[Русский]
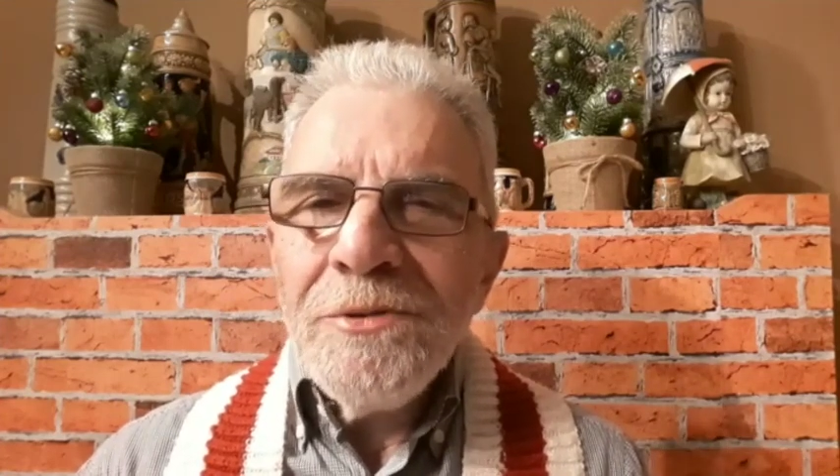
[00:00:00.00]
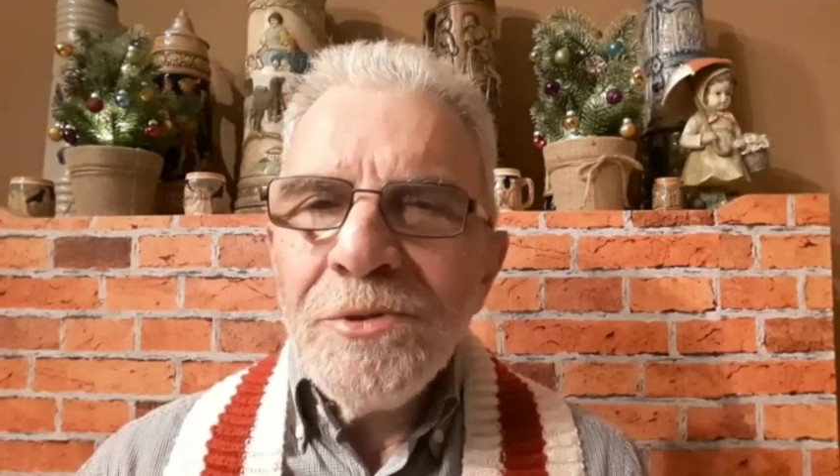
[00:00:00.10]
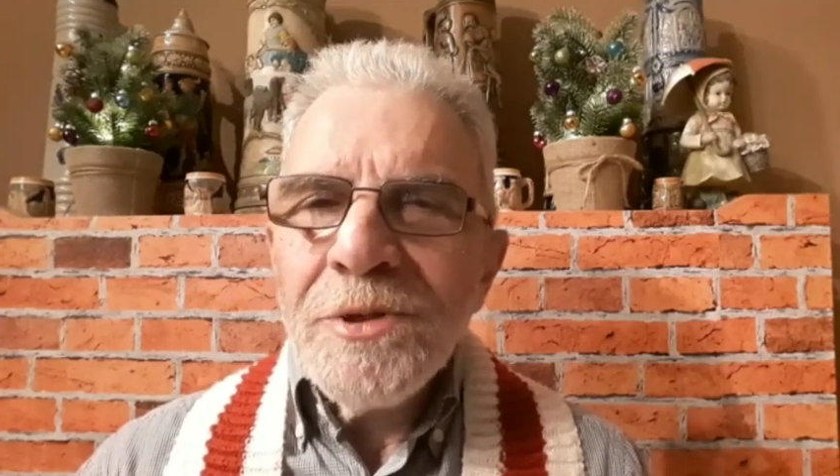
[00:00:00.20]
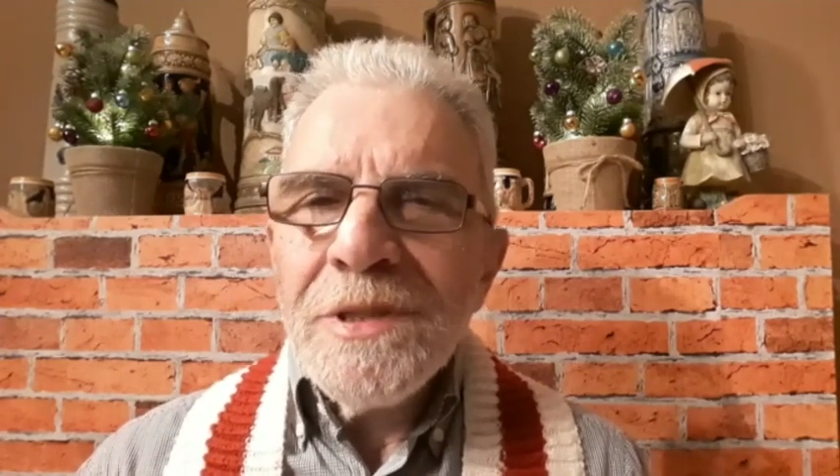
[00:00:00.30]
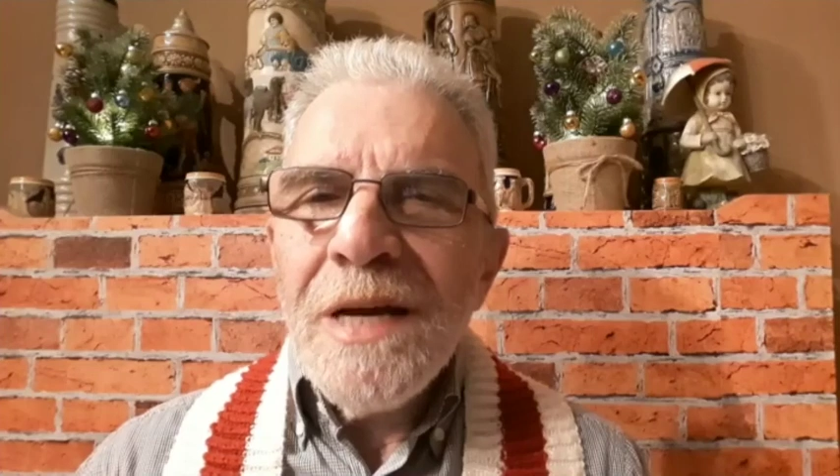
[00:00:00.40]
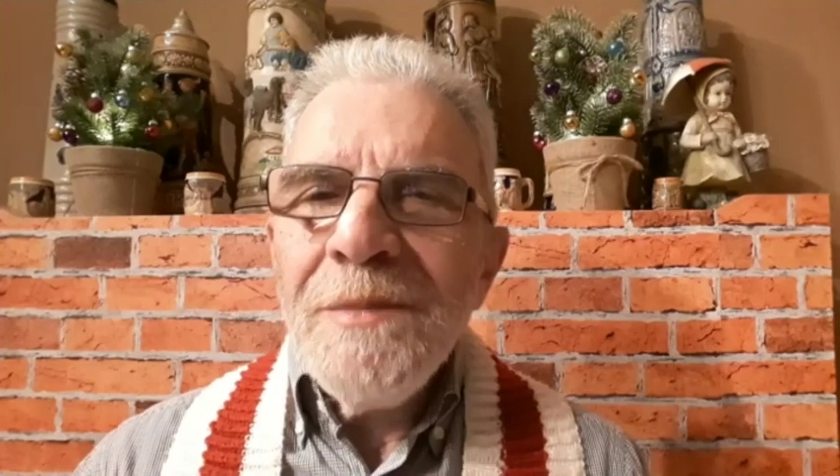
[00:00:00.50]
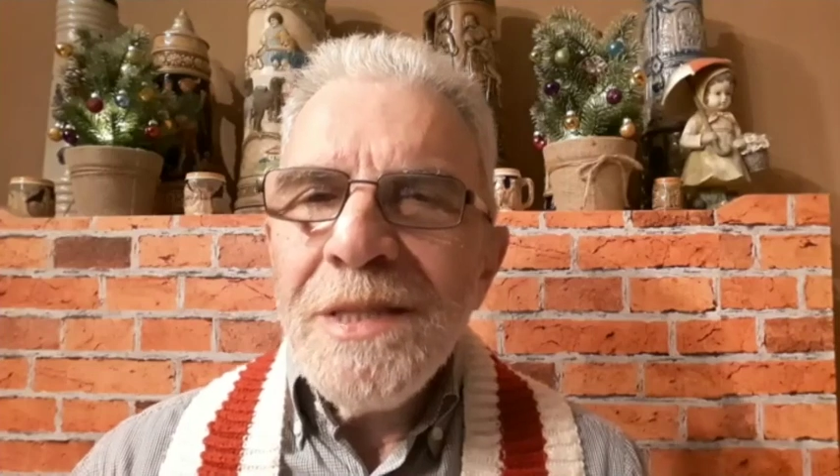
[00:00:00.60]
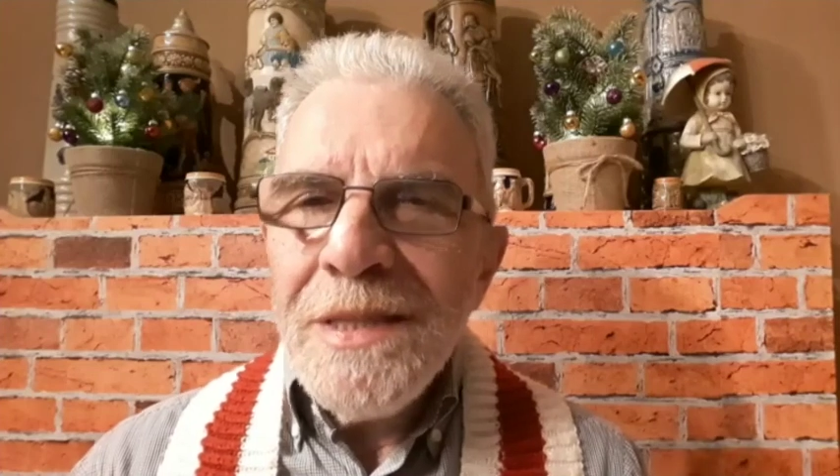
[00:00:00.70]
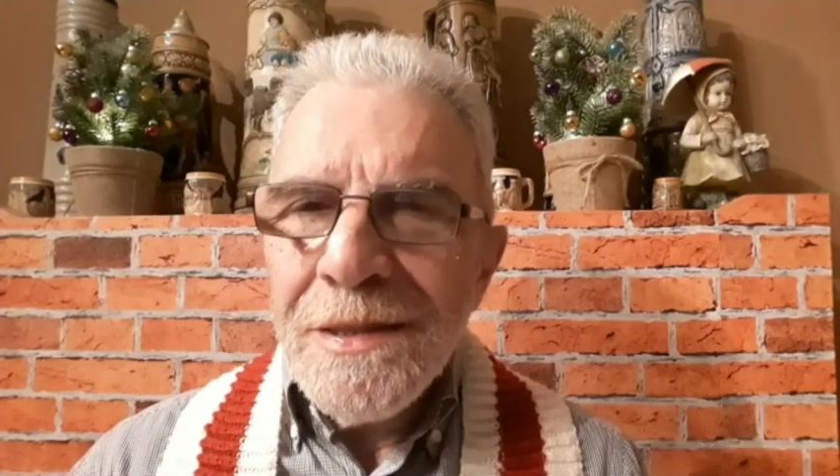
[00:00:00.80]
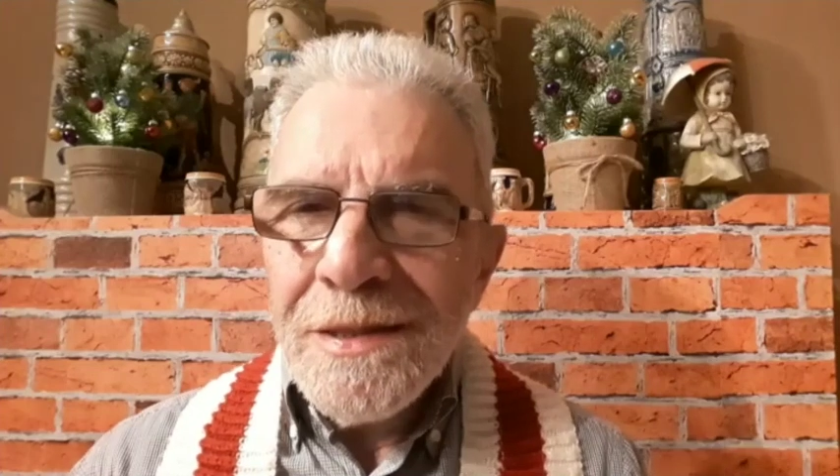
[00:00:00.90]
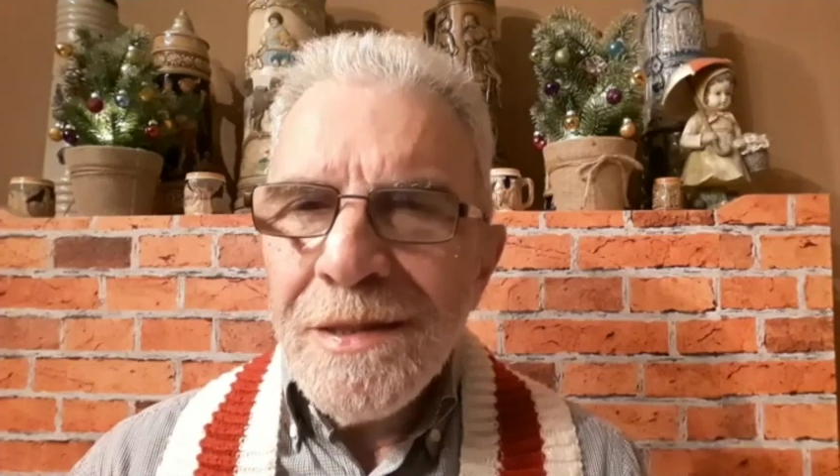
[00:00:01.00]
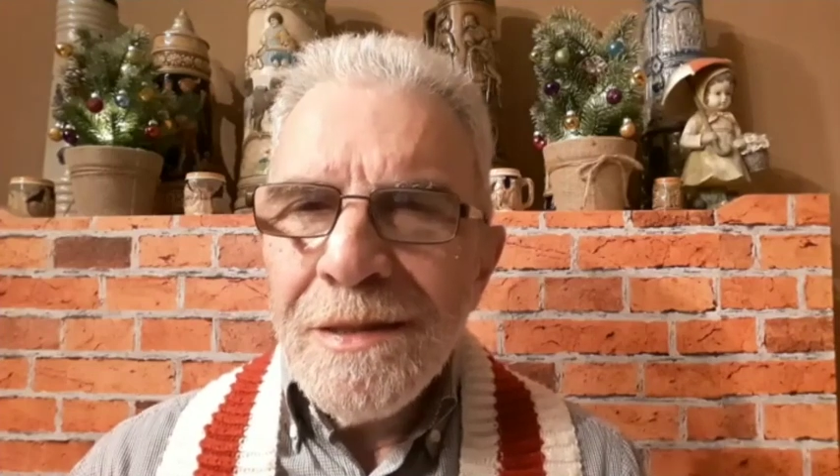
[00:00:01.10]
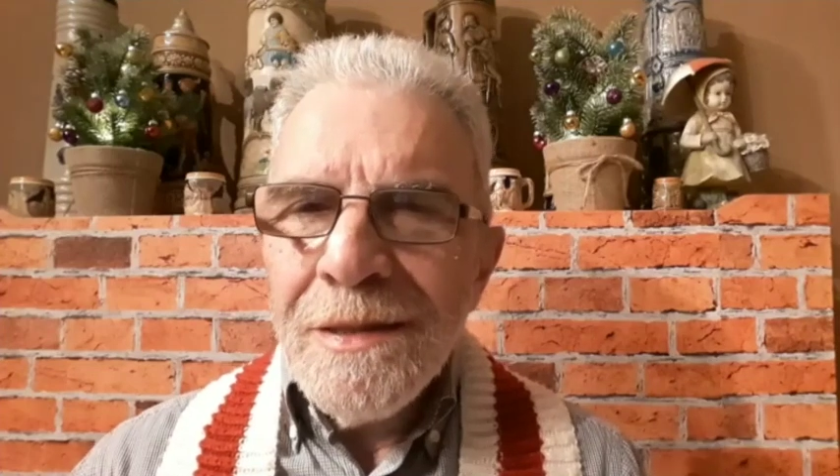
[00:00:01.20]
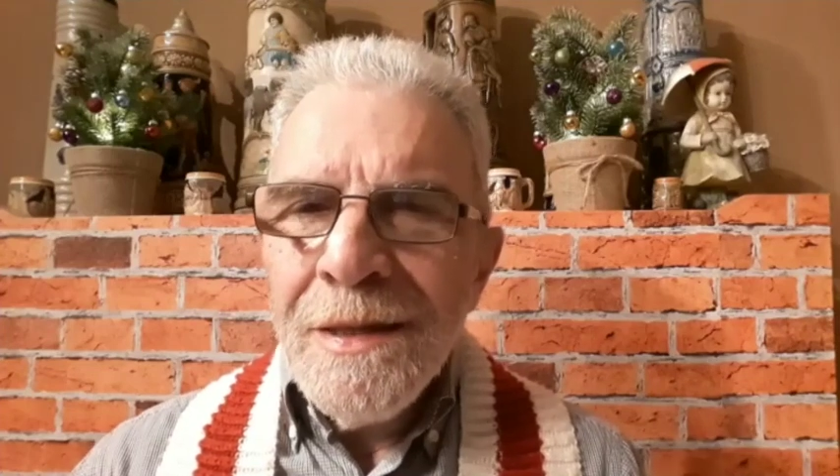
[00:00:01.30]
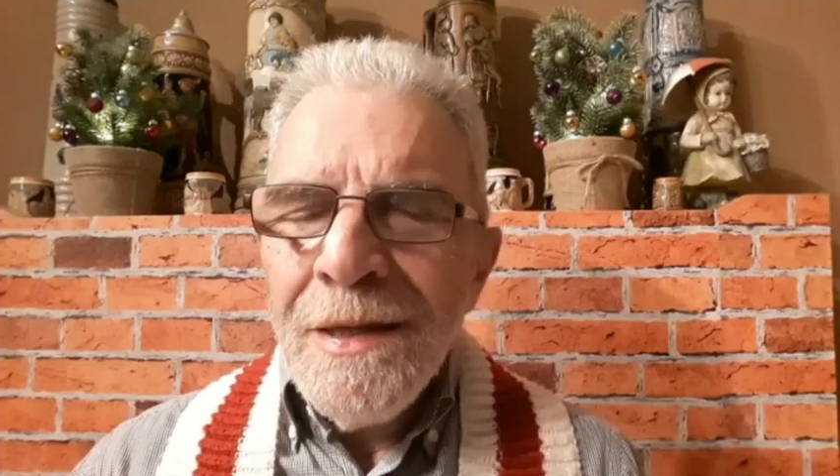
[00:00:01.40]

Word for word: уж сами тексты,